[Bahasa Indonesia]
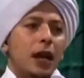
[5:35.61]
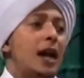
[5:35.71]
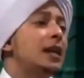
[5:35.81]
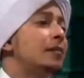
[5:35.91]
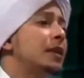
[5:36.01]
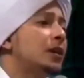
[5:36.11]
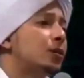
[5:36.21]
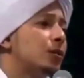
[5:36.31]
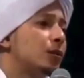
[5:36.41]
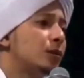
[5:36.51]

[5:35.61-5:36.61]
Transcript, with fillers: Ada yang begitu.